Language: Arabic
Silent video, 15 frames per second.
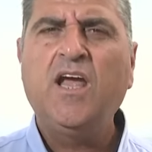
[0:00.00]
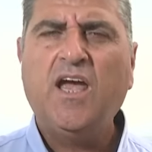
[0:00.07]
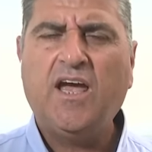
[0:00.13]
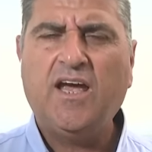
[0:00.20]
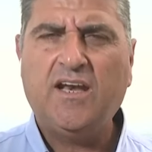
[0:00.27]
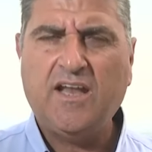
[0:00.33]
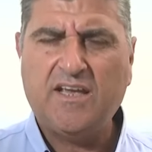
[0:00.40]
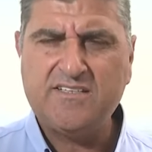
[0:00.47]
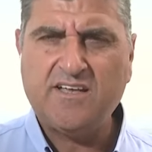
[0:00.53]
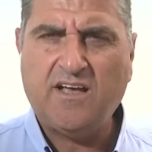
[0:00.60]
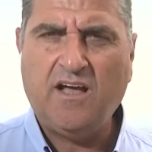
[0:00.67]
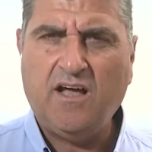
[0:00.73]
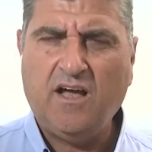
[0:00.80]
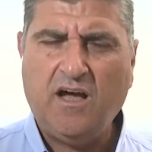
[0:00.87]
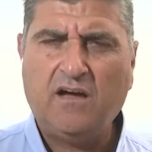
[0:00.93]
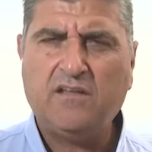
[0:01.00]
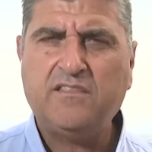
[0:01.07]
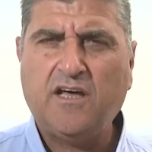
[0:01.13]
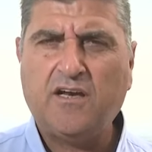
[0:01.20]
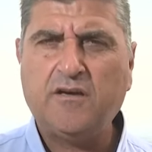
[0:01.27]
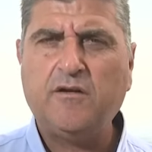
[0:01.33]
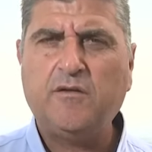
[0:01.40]
آه، ليس
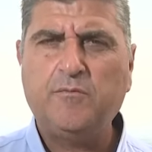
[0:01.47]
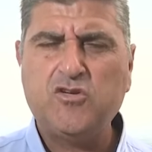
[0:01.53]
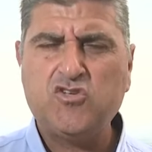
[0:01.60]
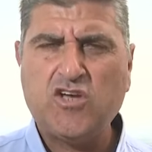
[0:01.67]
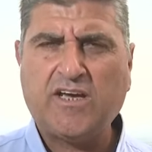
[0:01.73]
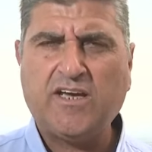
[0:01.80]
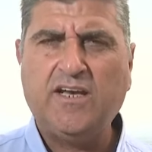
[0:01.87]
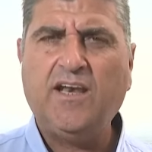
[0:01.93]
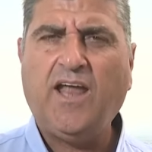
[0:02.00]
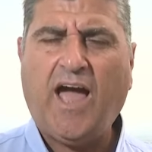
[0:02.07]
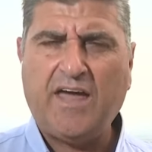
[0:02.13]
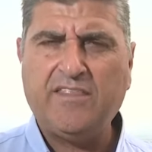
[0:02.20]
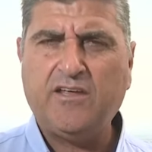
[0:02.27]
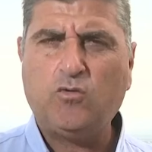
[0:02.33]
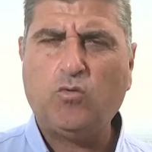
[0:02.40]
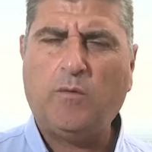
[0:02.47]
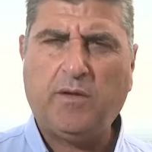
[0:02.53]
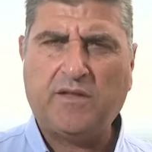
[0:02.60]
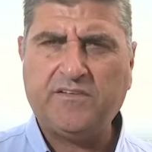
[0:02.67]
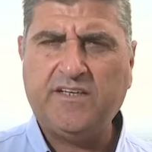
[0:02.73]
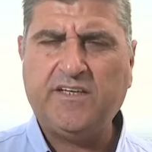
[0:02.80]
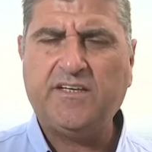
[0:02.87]
أكثر بشكل حذر
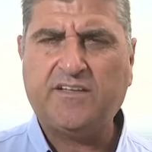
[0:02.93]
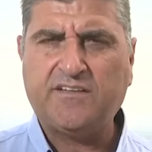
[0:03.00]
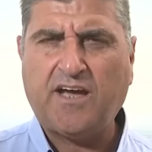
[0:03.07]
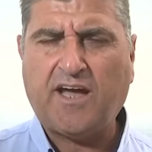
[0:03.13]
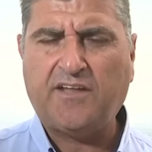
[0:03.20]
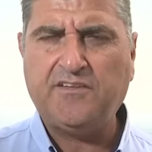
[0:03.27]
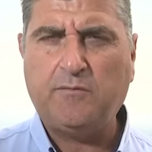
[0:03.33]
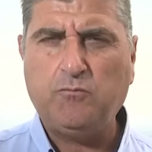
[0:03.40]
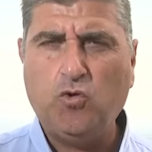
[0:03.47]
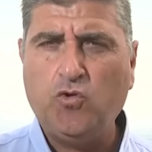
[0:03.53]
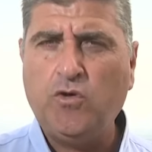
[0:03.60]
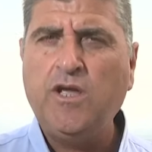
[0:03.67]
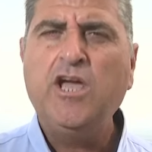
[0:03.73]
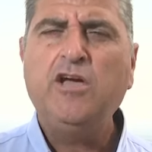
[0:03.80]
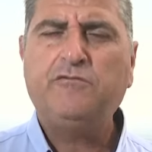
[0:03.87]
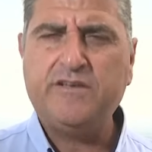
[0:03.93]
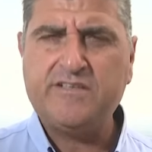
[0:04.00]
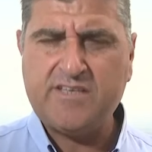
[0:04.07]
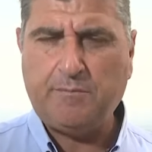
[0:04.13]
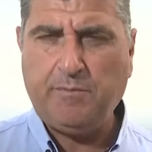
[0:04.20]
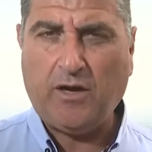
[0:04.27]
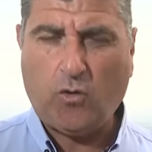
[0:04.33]
وبطيء يتقدمون في
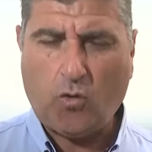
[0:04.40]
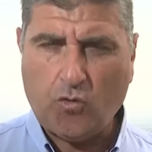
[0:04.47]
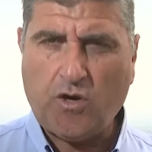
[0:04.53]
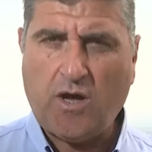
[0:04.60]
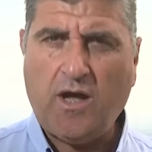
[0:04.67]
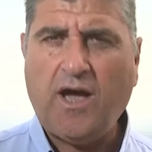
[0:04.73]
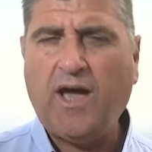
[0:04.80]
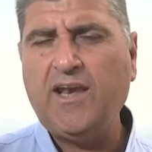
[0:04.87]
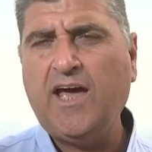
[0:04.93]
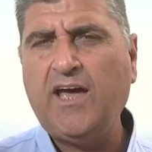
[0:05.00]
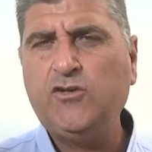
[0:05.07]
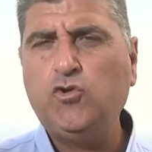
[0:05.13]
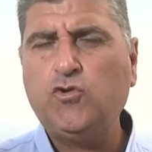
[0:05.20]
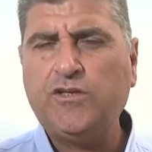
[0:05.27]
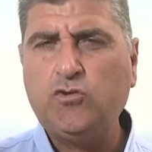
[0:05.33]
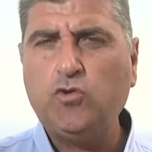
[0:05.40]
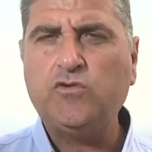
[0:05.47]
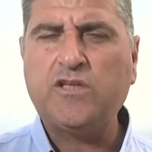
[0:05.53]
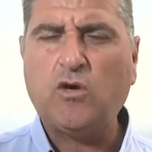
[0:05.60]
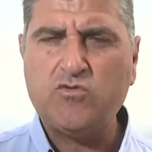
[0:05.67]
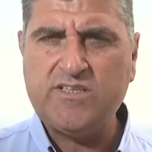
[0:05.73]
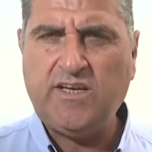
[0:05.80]
سبع قرى الآن يريدون
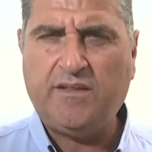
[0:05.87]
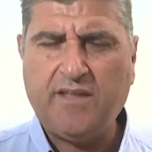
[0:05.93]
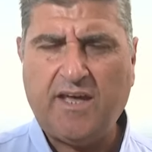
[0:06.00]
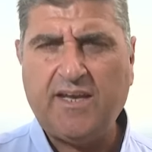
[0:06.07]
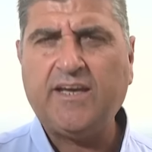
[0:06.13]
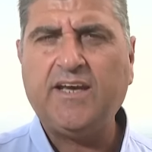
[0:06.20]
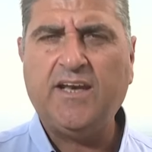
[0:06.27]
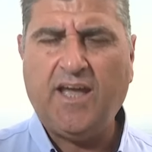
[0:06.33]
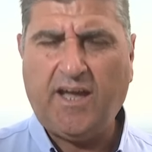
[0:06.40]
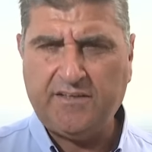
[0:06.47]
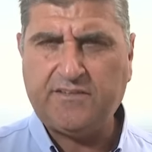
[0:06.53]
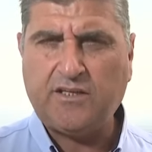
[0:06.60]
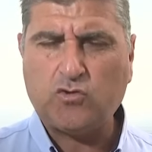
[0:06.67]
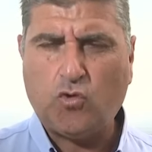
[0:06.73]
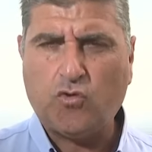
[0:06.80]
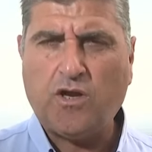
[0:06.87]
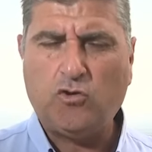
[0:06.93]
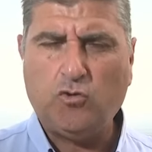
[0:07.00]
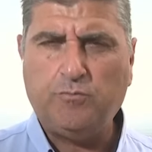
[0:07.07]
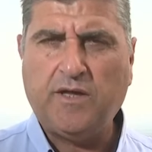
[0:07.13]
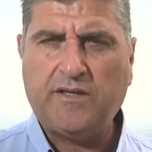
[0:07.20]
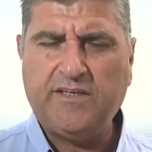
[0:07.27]
توسيع ذلك إلى عدة قرى
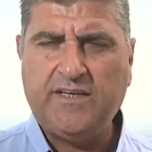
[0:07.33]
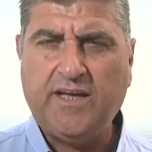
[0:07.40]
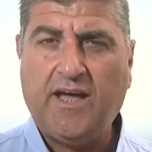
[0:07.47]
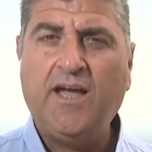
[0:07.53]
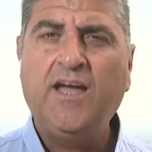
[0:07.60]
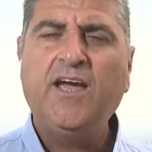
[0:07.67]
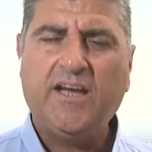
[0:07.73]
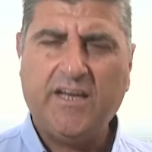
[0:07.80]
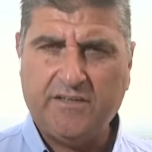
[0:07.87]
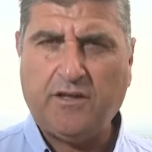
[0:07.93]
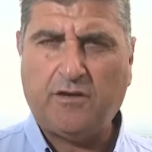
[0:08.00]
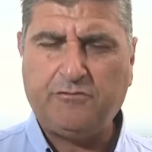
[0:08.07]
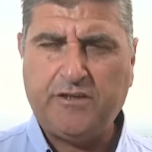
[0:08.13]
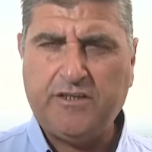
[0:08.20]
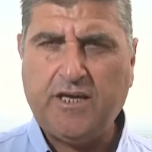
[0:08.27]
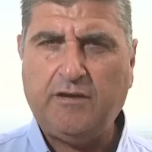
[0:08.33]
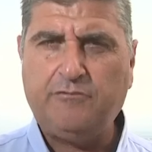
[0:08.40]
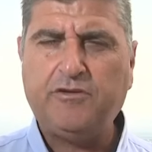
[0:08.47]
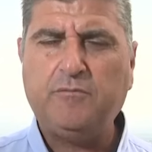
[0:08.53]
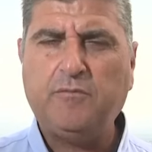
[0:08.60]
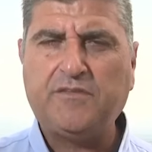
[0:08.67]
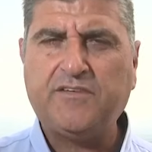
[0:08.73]
لبنانية إضافية
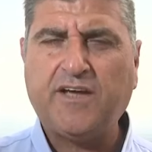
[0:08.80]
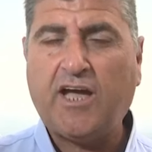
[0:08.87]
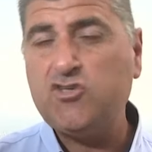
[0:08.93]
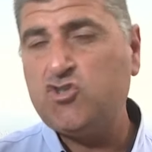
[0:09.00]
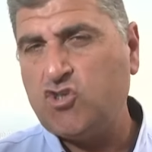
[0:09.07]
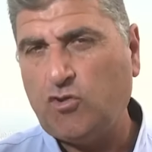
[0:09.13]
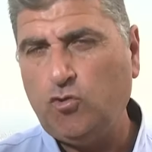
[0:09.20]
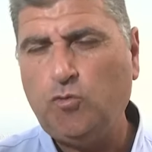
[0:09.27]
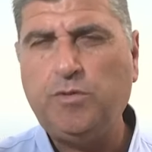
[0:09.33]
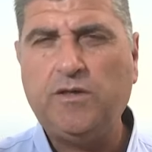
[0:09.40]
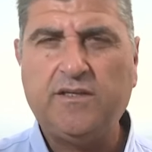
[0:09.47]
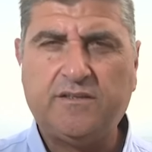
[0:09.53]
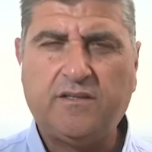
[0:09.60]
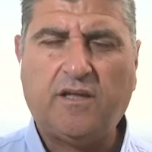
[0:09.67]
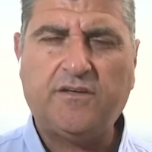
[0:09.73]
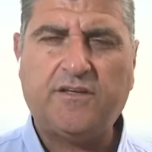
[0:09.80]
في منطقة جنوب الليطاني